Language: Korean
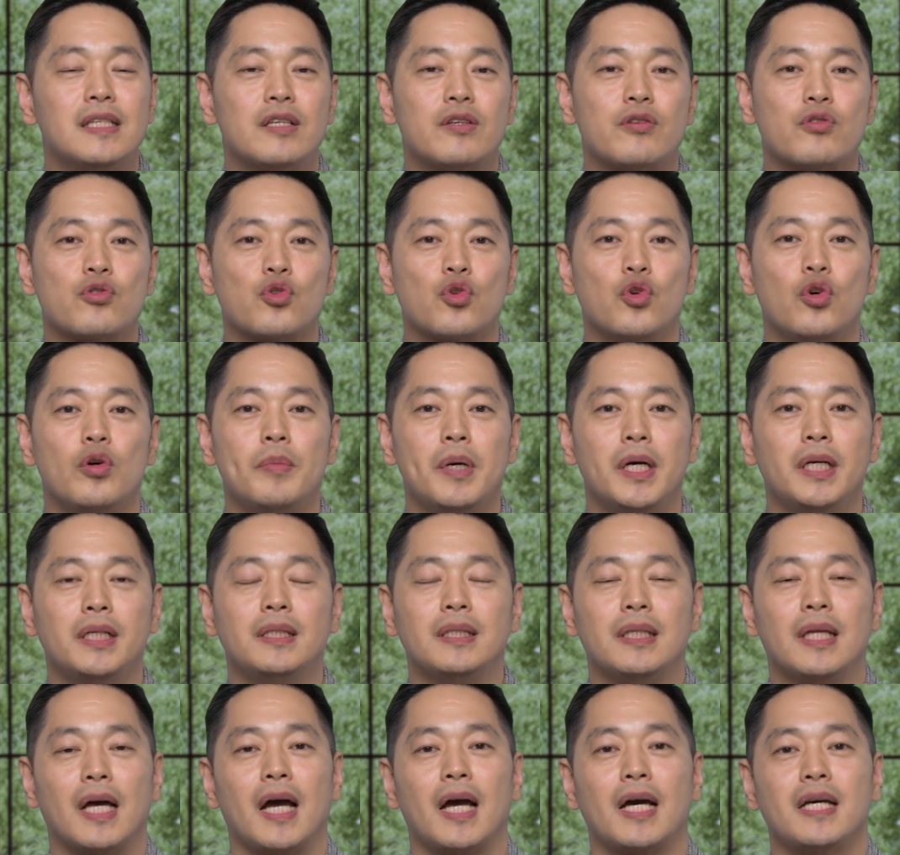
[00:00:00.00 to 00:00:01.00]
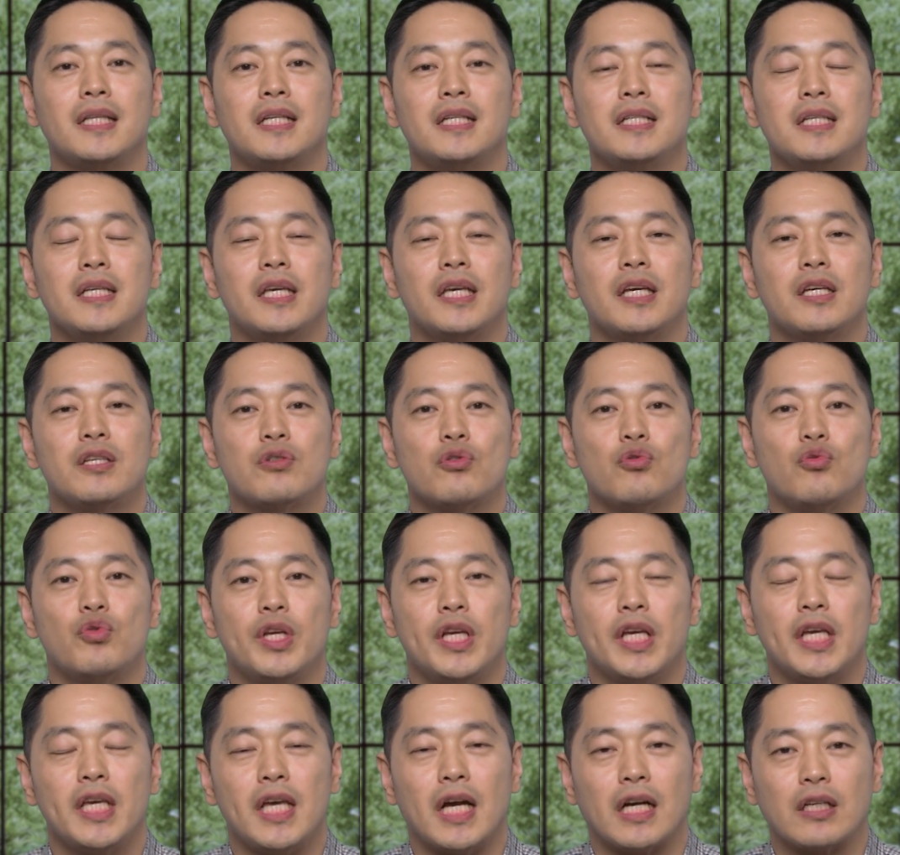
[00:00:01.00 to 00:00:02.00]
소망은 하나님께서
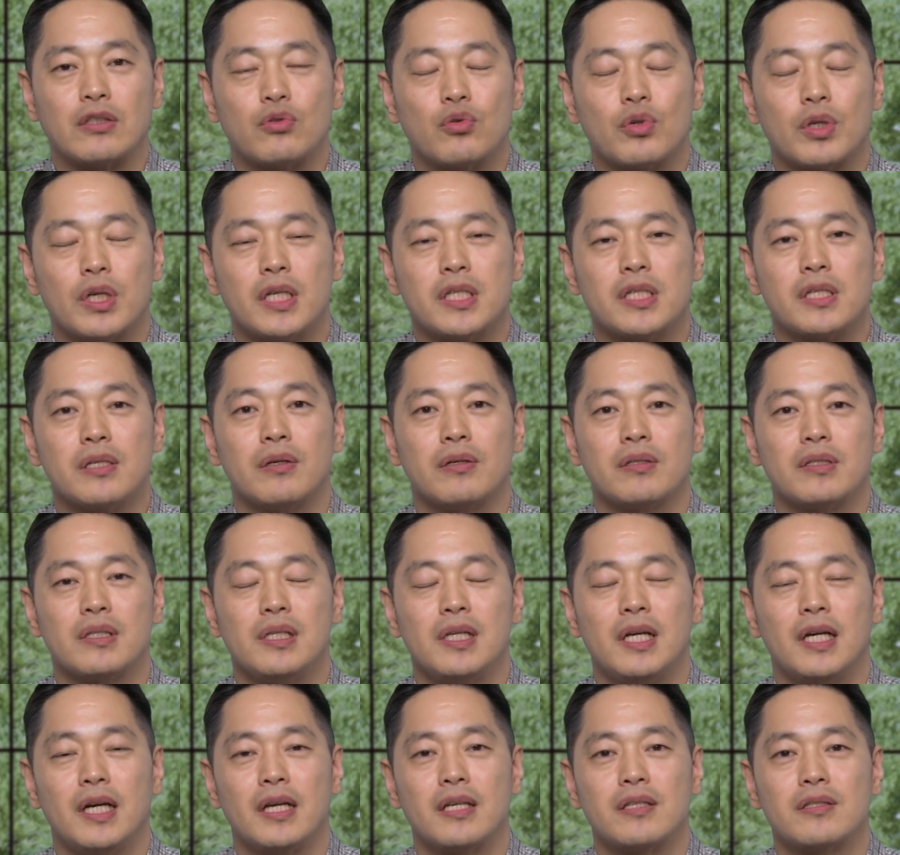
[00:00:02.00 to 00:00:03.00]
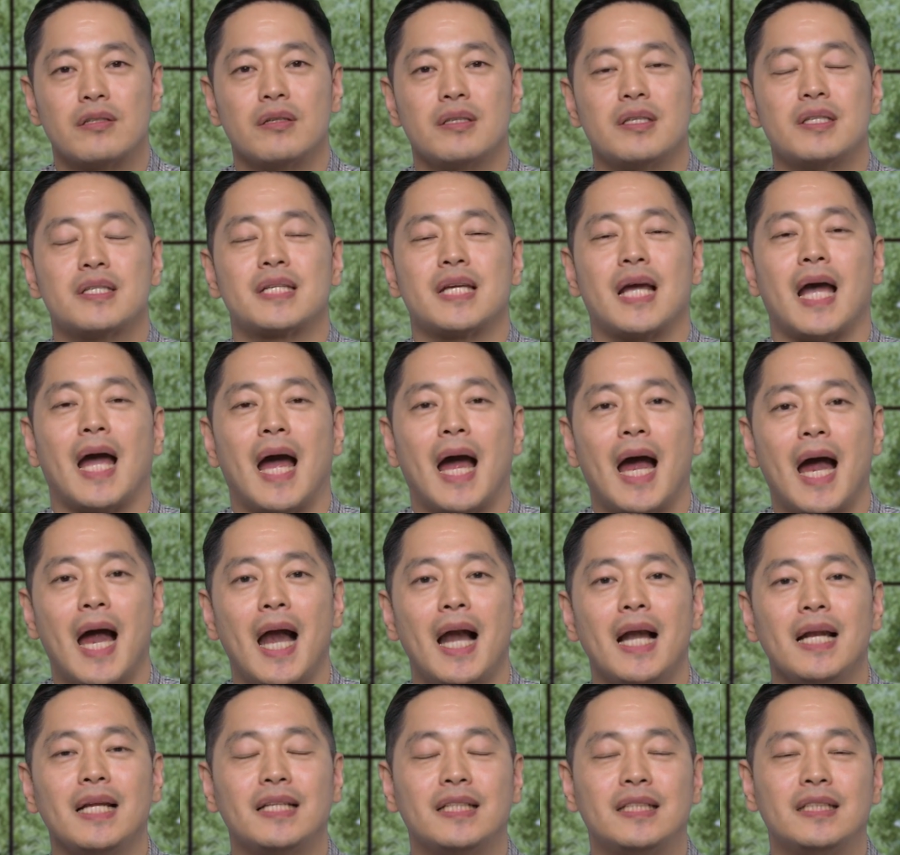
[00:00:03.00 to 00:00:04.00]
우리에게 약속하신 것을 향해서
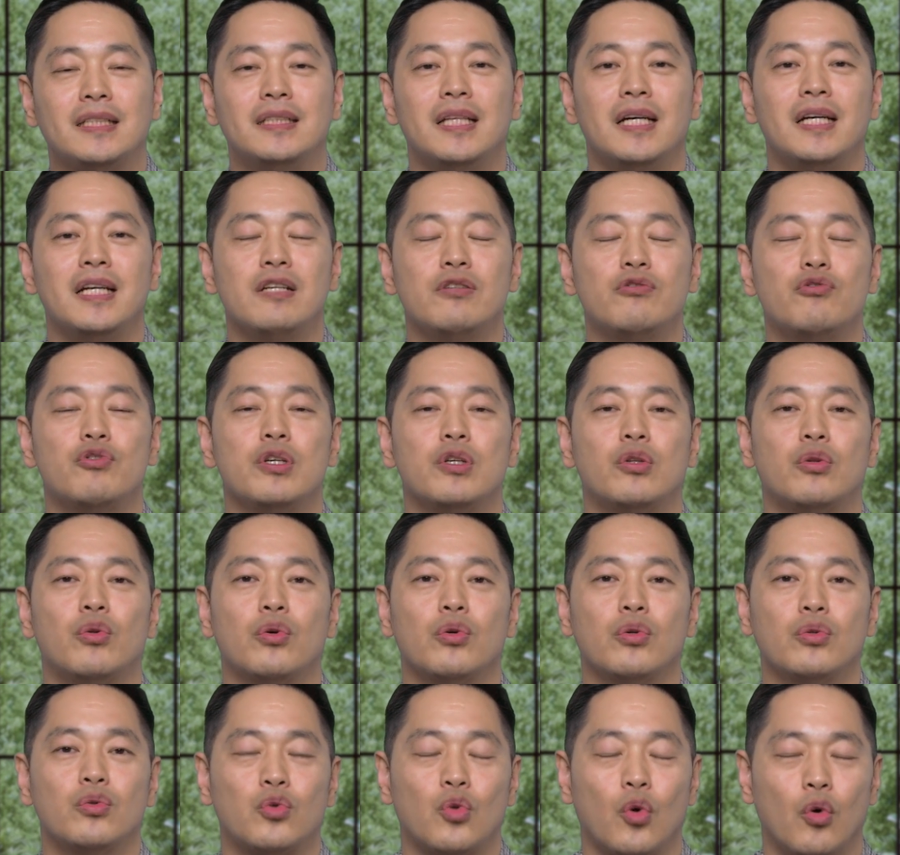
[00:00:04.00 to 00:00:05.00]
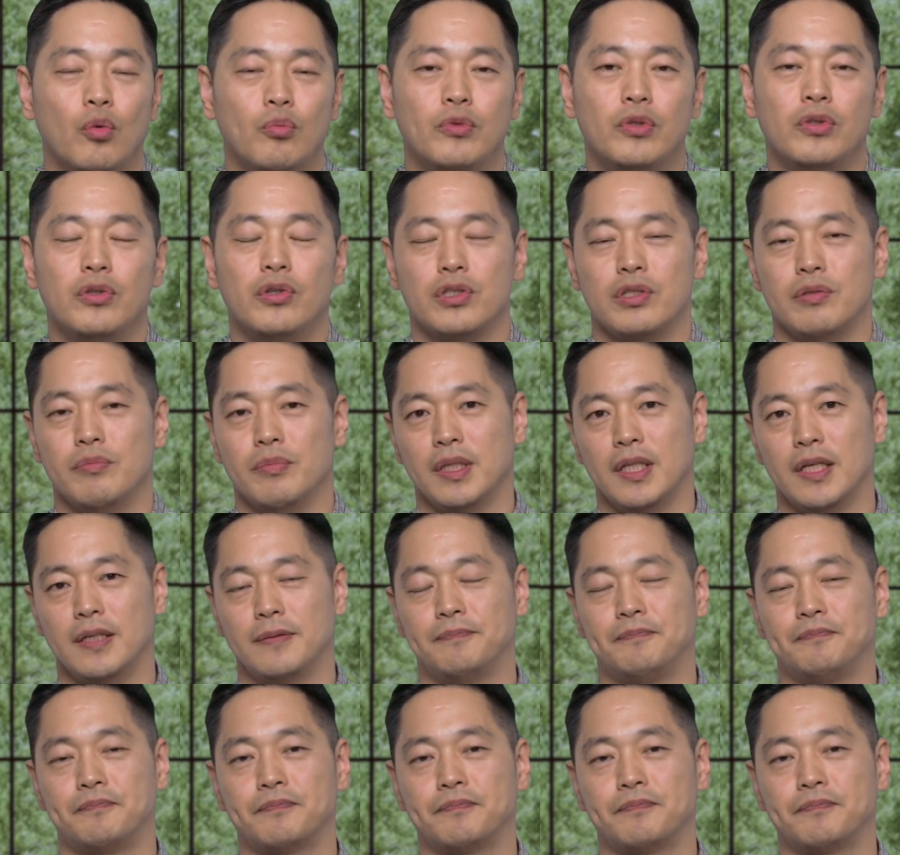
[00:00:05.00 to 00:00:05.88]
잘 기다릴 수 있도록 돕는 것입니다.